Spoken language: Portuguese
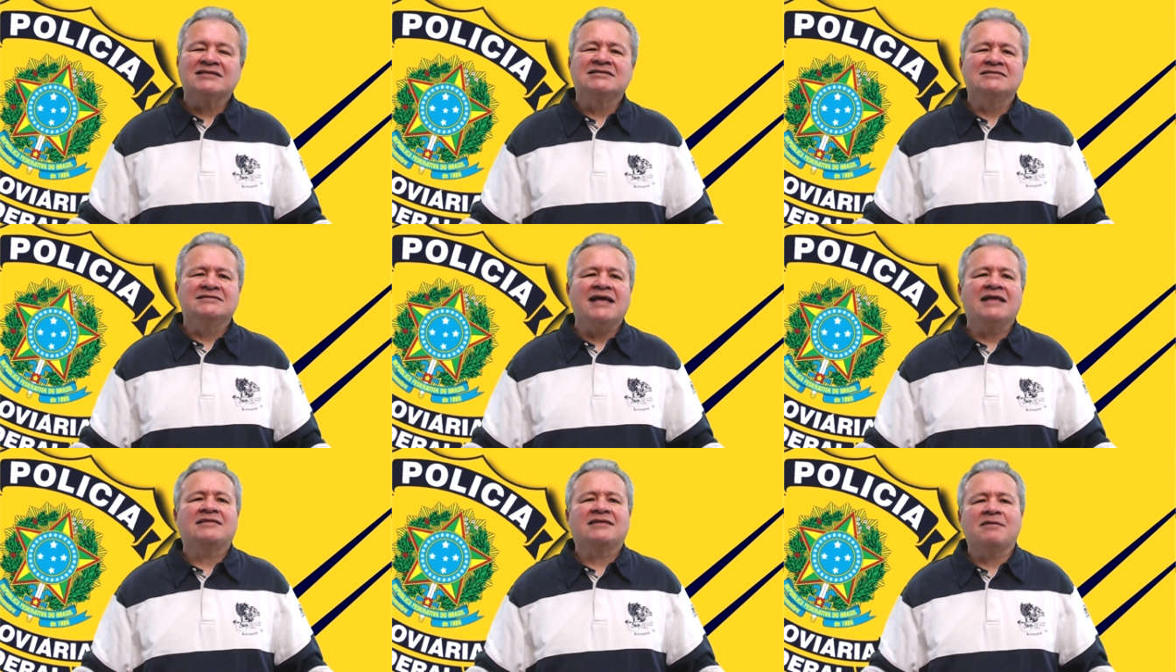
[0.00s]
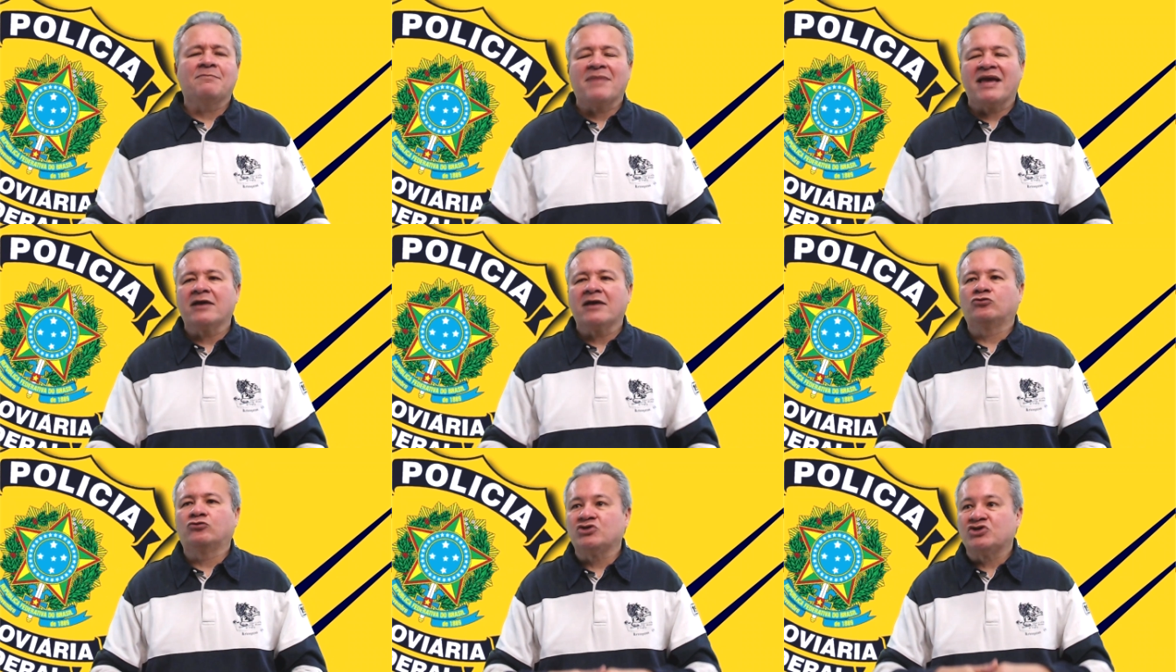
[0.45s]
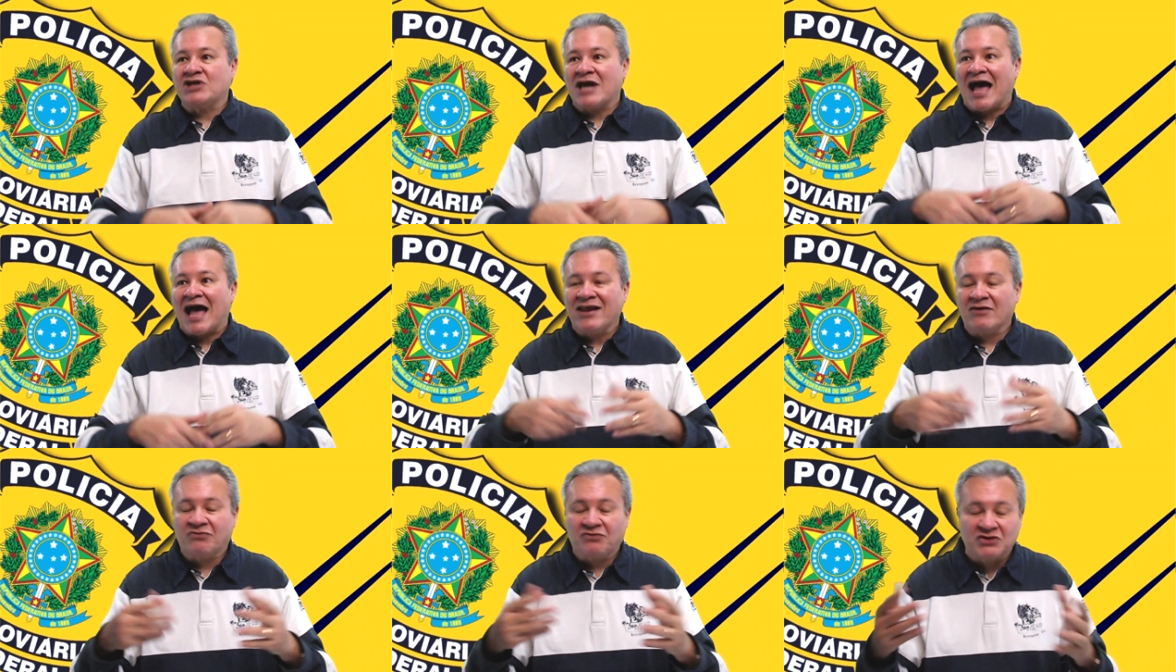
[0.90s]
em detrimento de
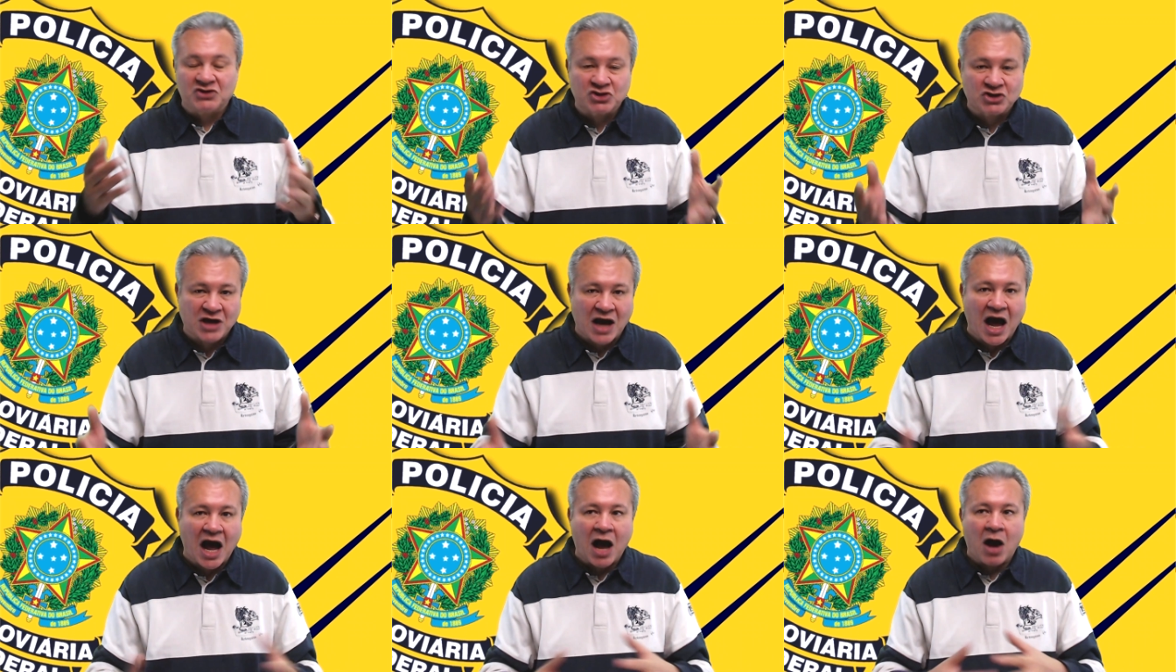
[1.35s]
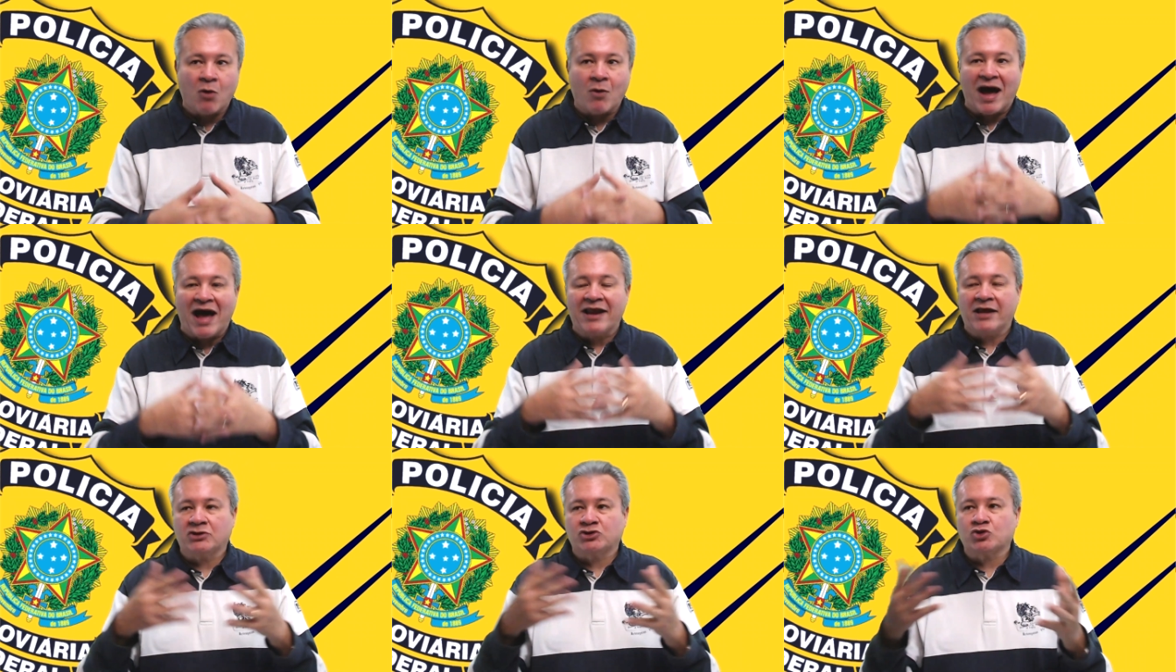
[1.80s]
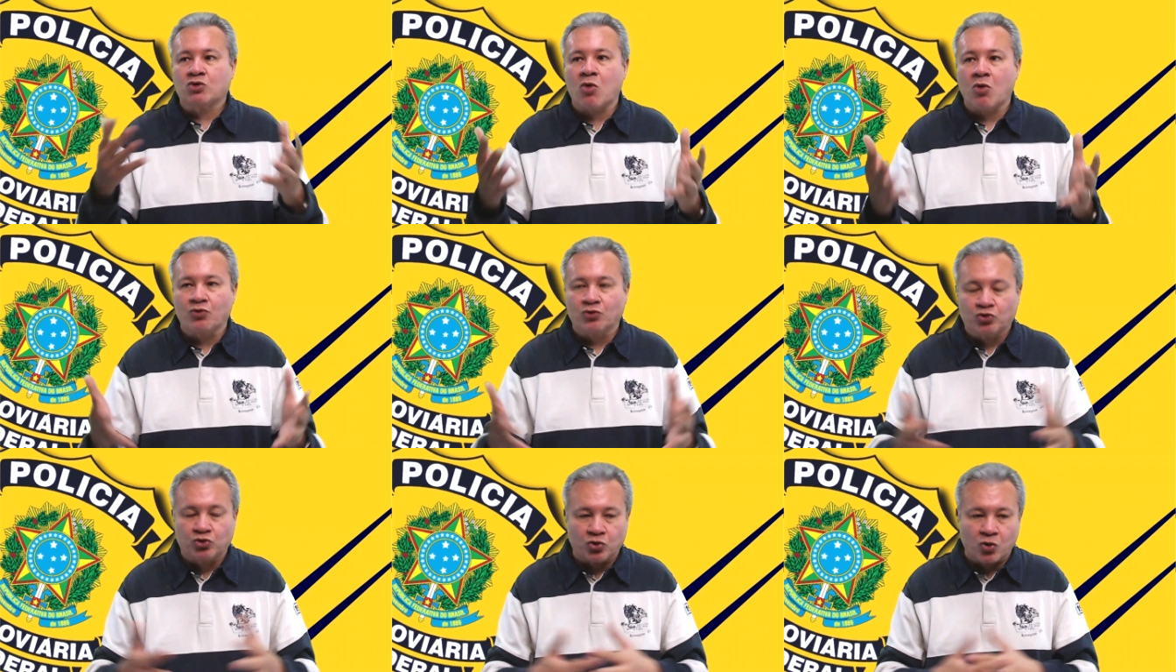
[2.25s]
área fiscal, área de
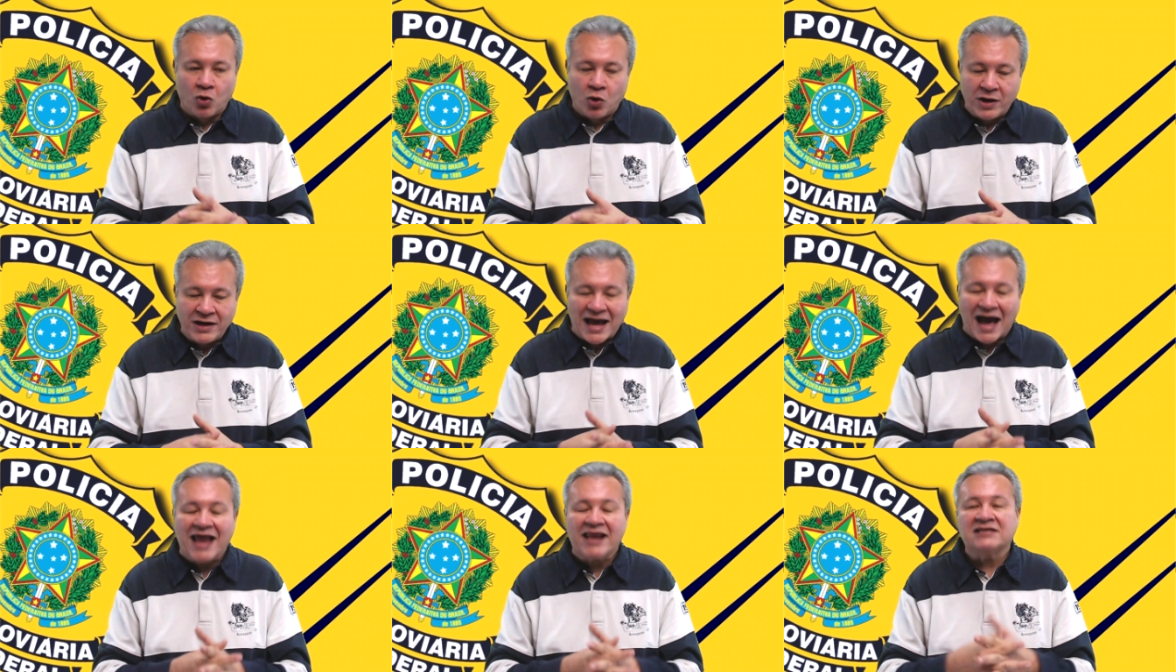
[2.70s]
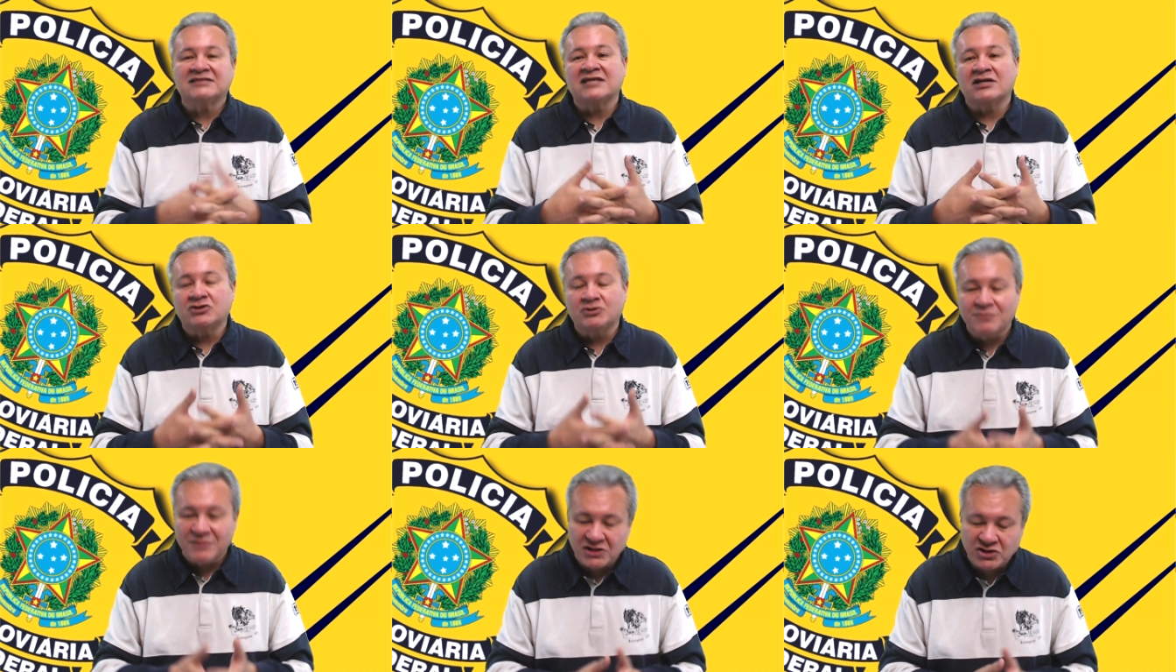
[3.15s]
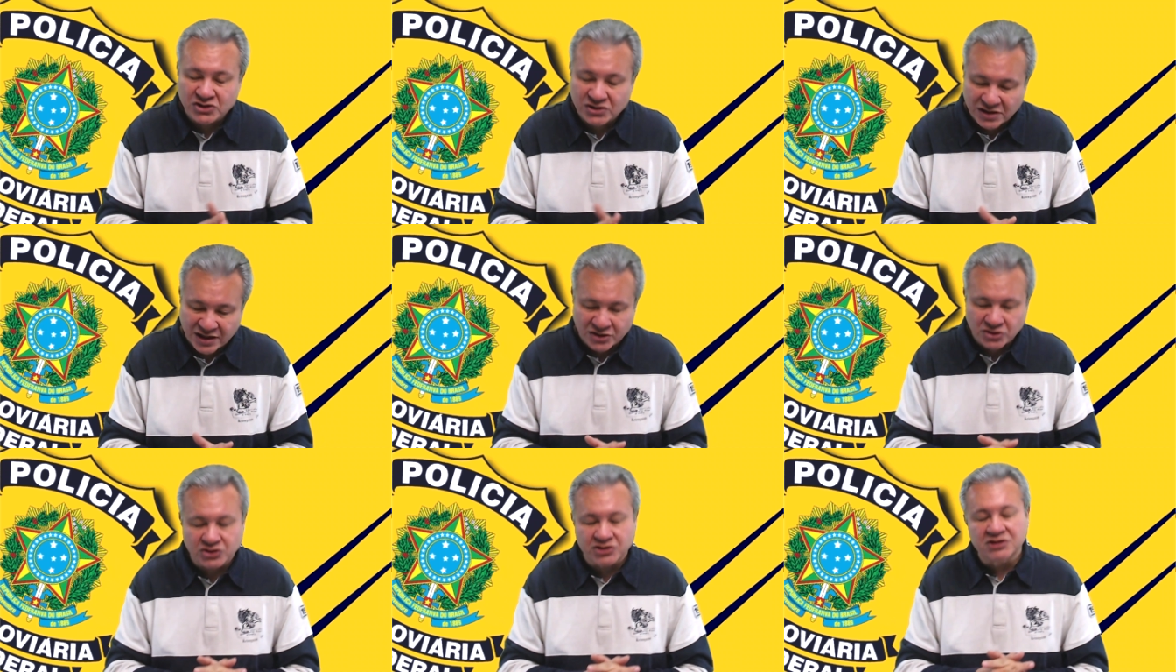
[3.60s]
controle, áreas
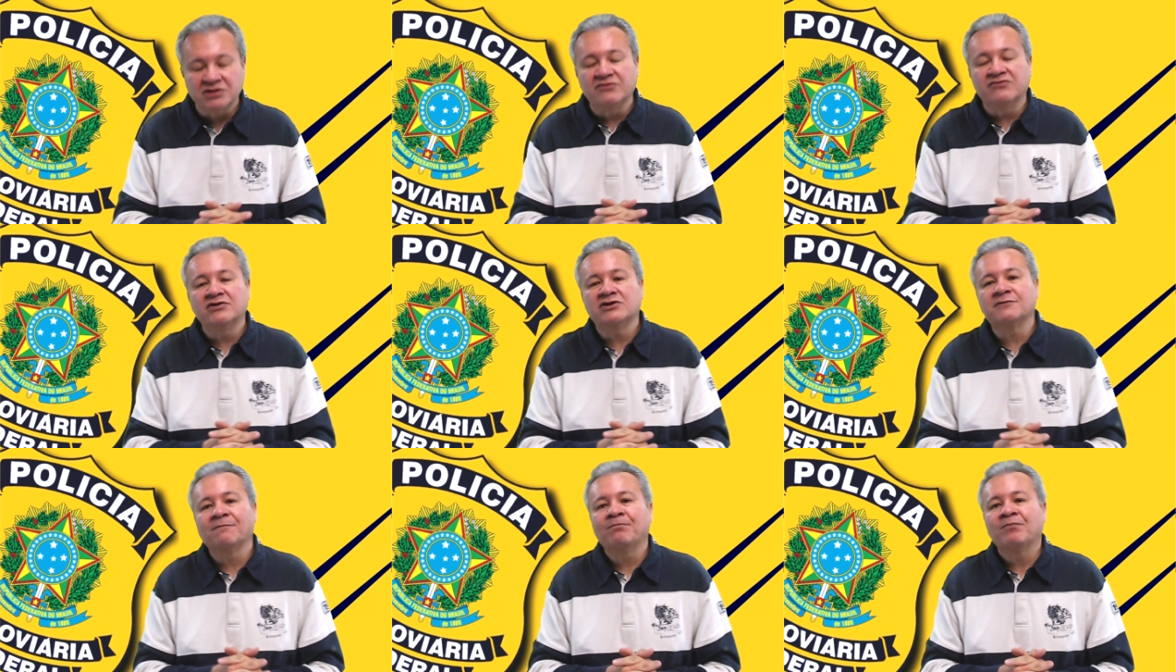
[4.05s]
administrativas.